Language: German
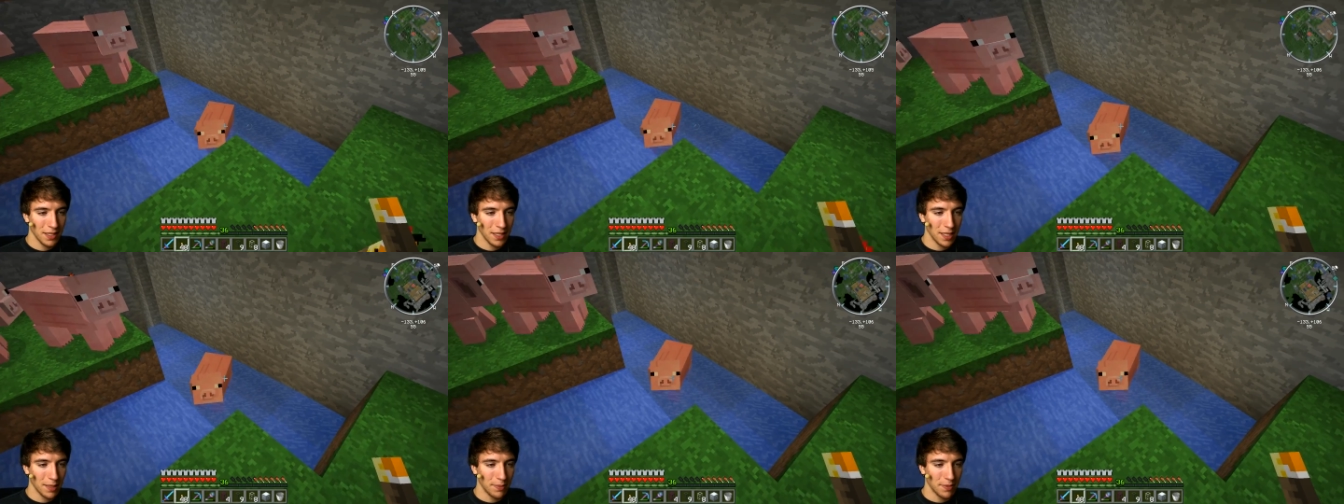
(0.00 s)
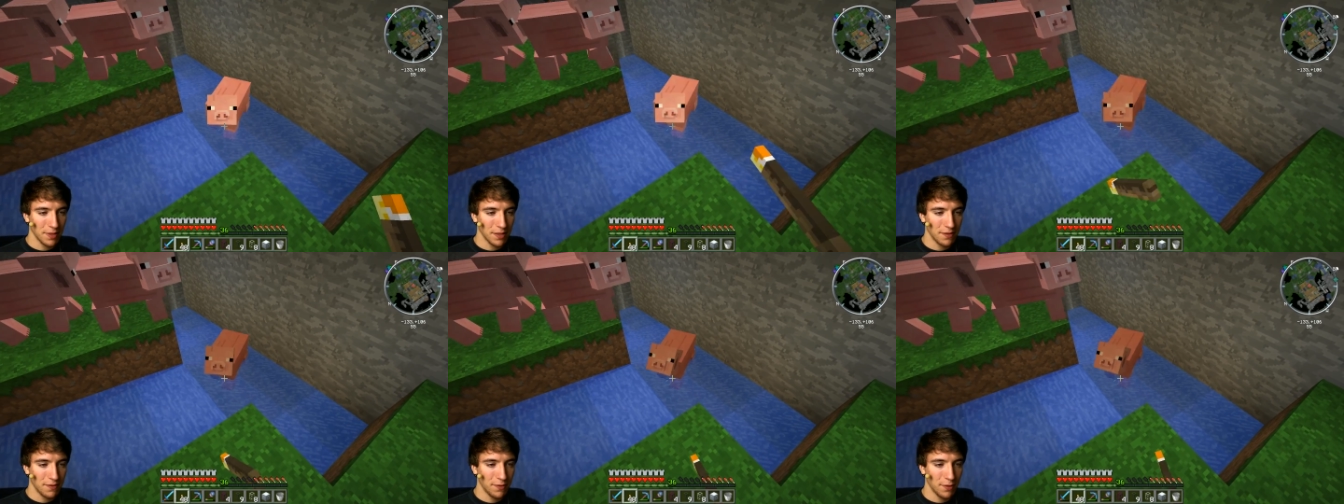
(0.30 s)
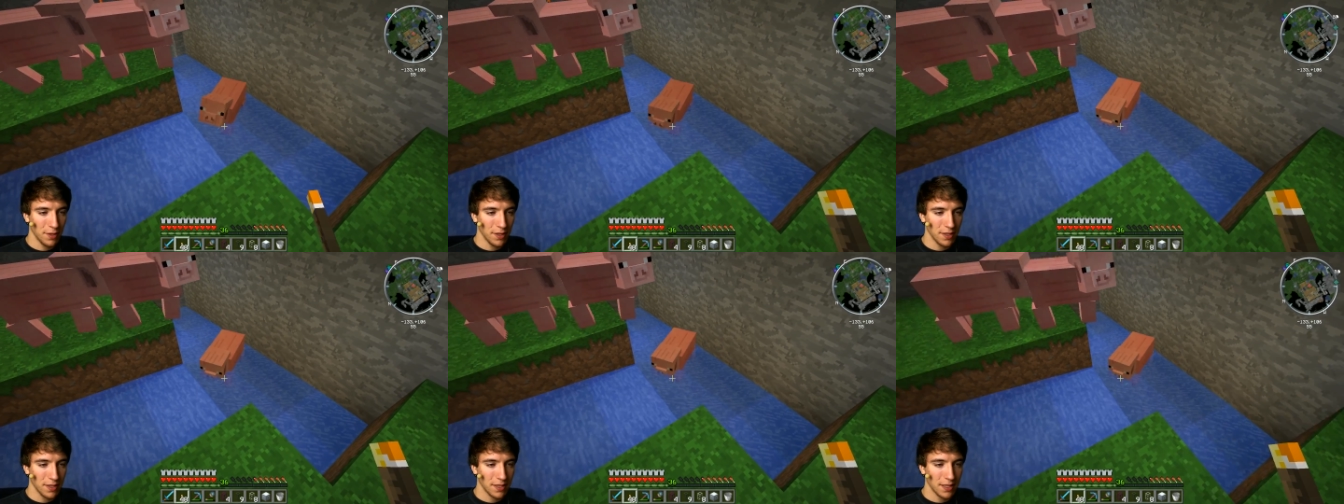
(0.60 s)
gibt es
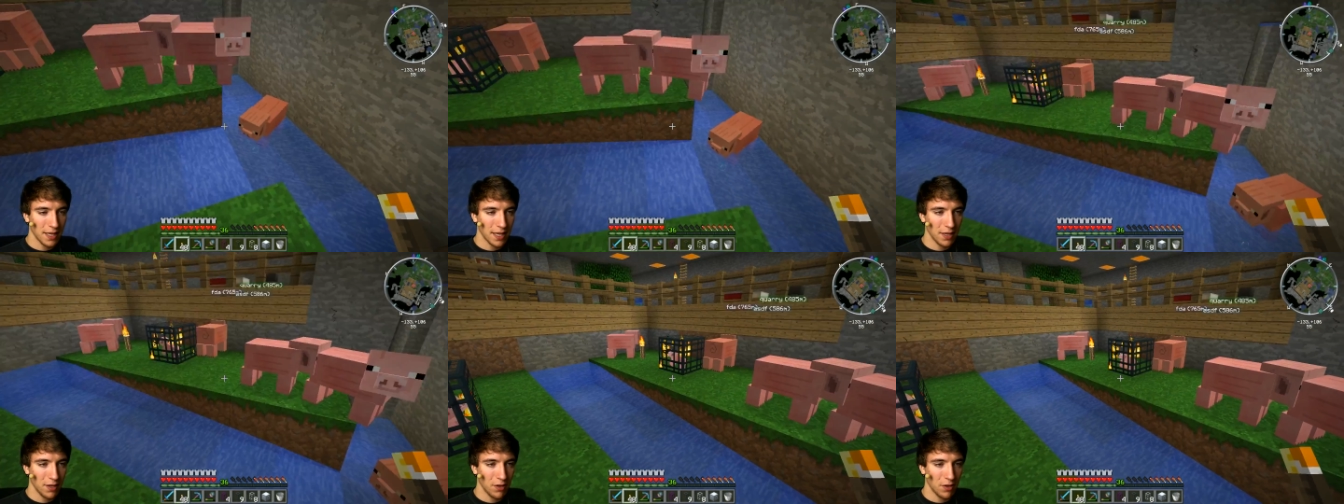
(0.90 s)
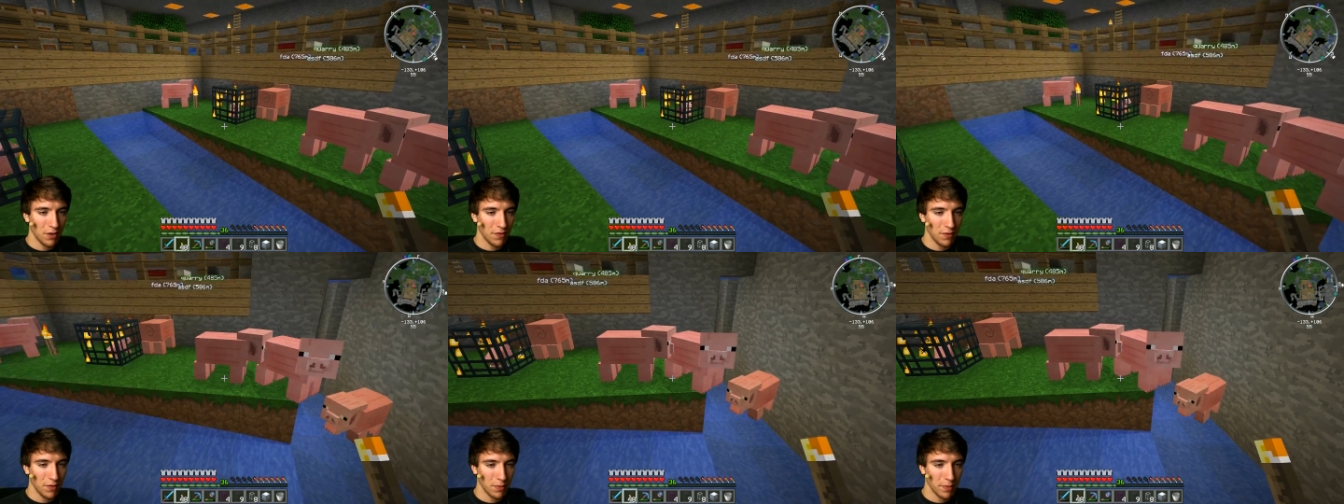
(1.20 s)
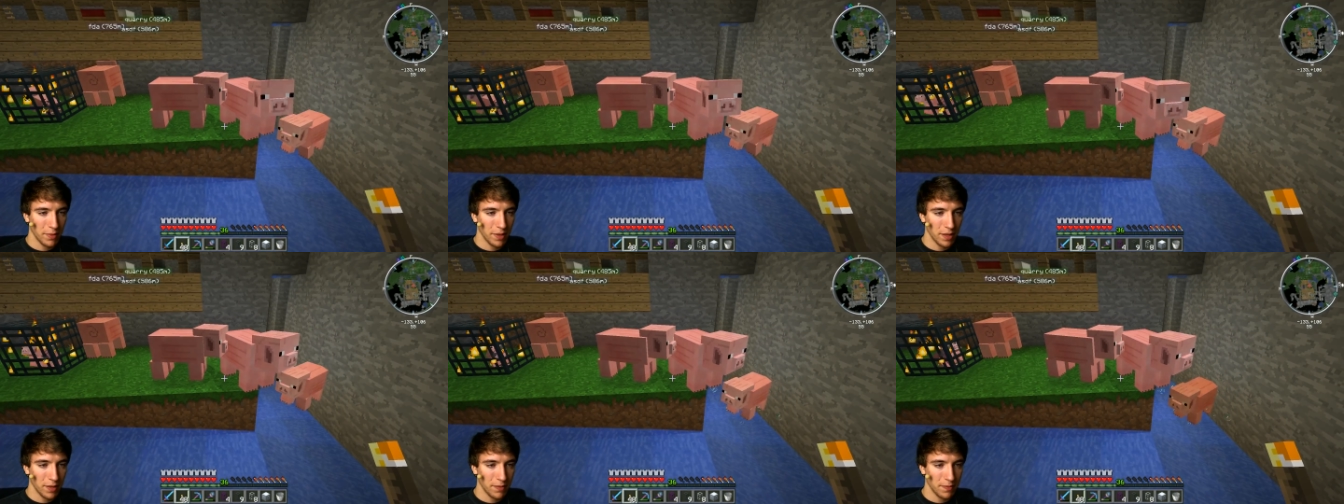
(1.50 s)
für es keine Hoffnung
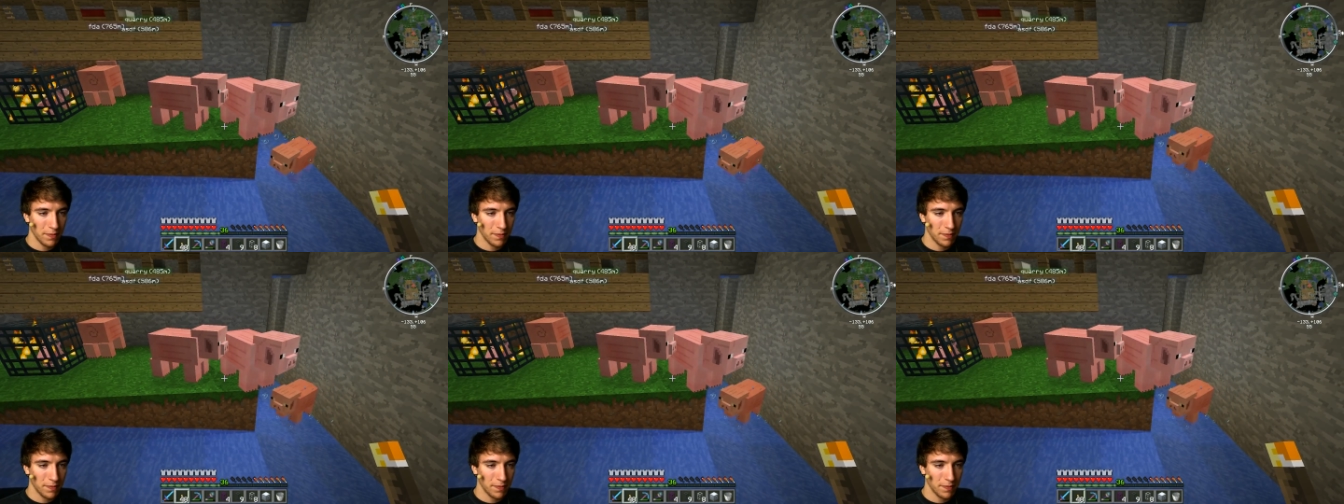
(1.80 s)
mehr.